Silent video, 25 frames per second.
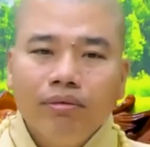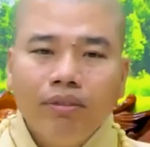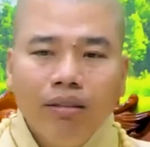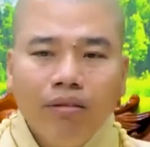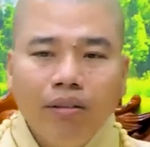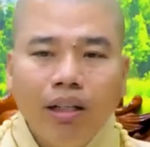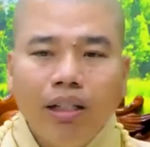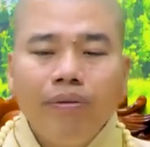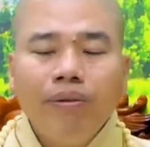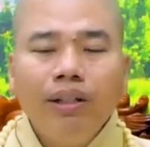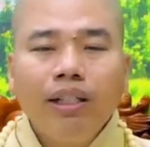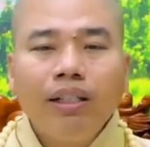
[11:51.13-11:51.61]
quý
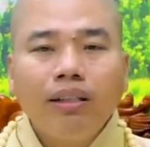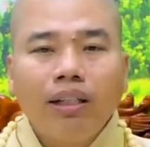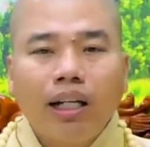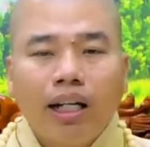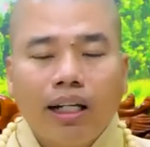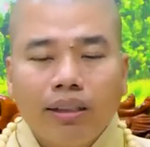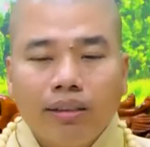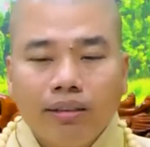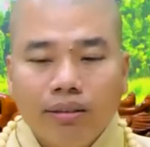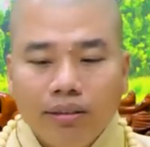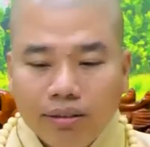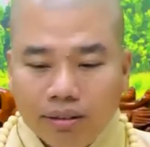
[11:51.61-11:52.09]
vị biết
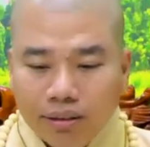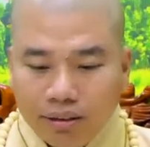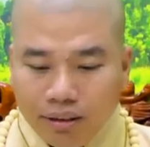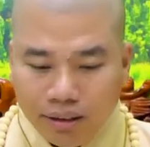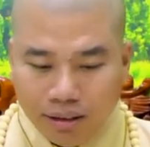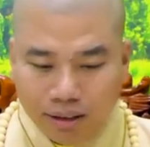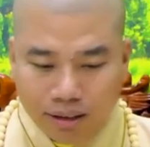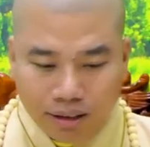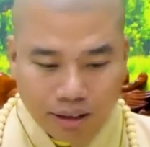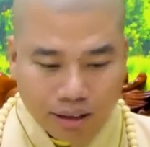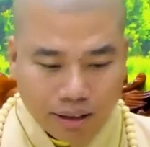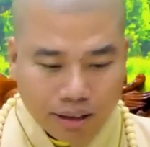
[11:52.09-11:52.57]
rằng
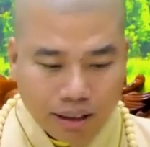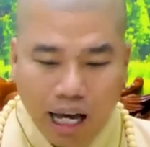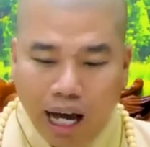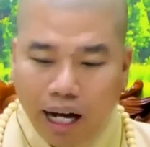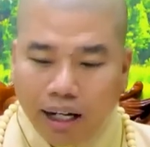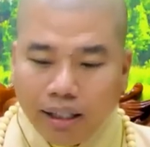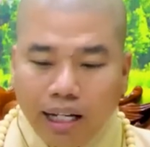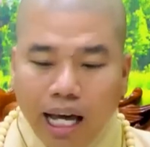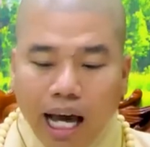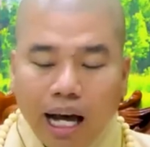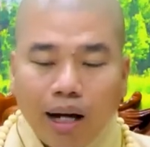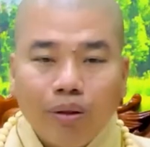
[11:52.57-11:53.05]

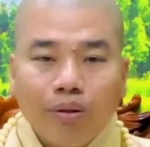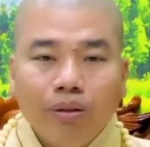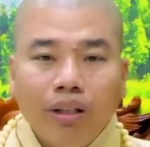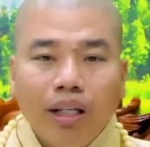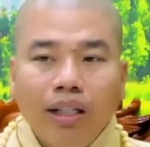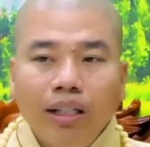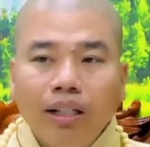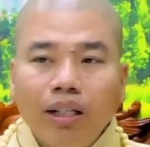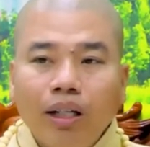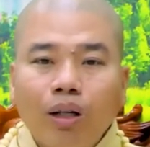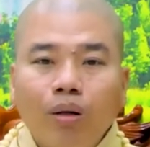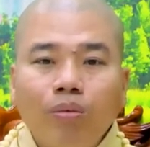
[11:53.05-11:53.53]
đời đạo
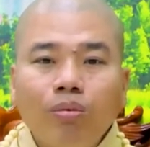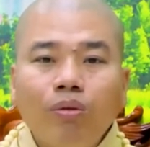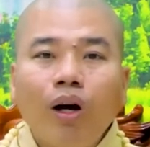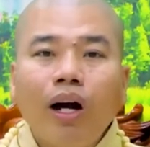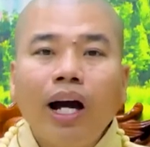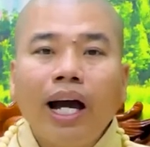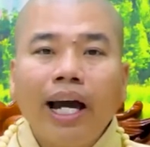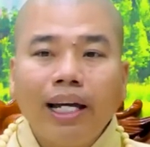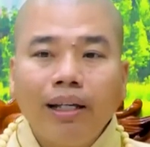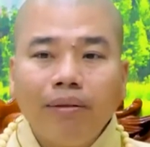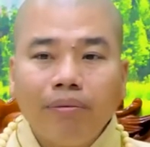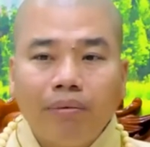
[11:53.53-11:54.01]
gì nó cũng có
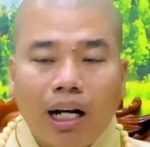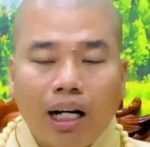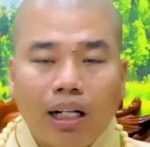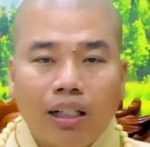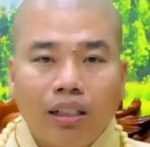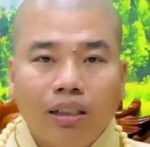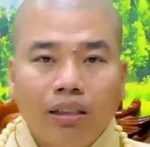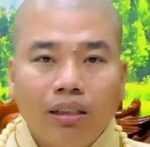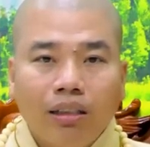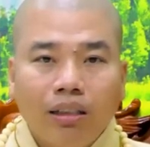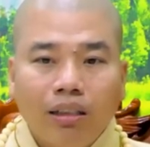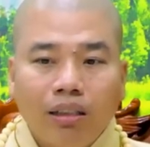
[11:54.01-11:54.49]
hai mặt
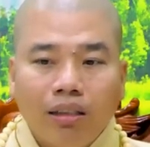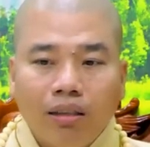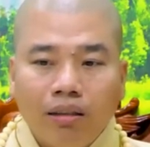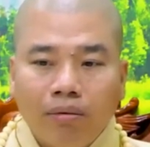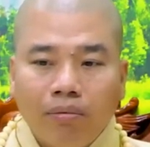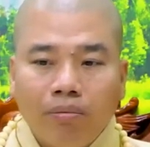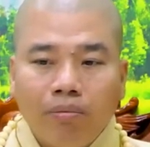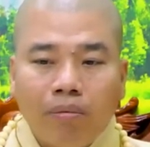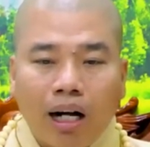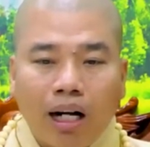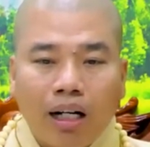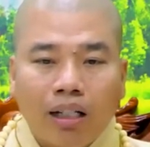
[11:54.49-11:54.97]

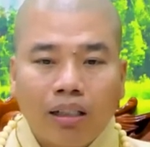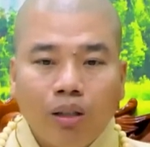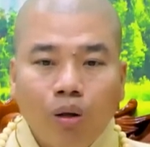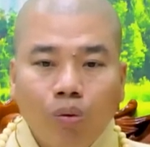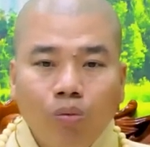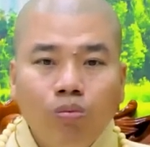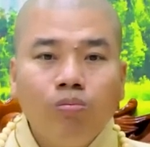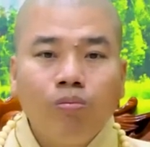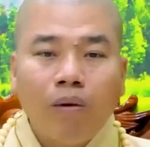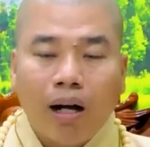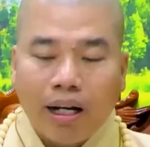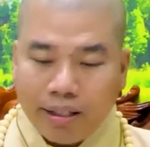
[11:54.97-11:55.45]
mặt
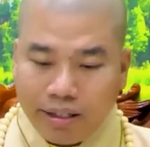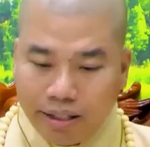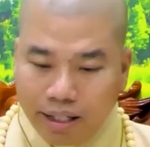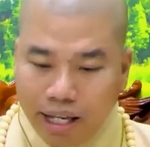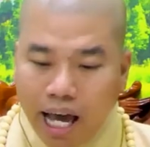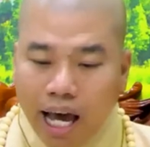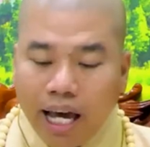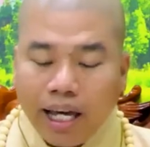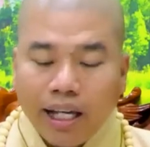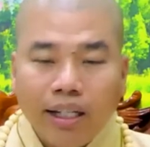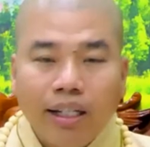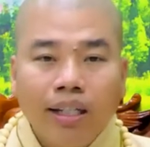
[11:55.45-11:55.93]
đúng mặt
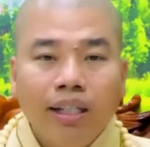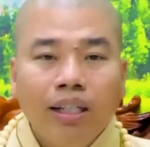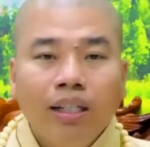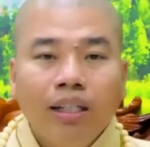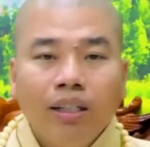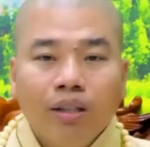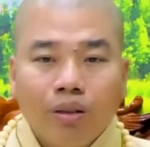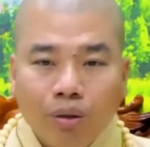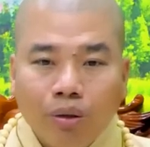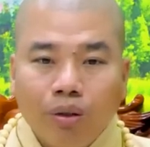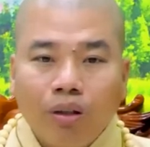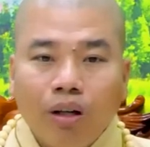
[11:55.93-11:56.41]
sai
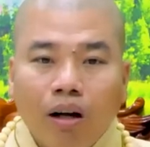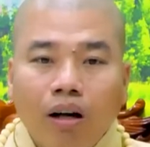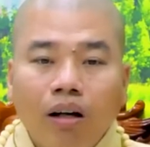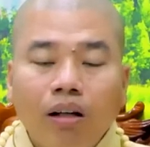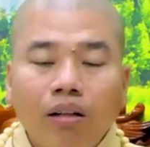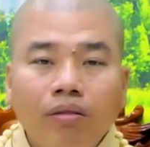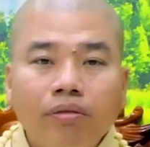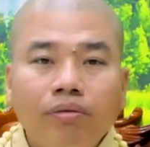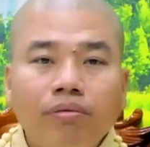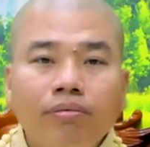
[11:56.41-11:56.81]
của nó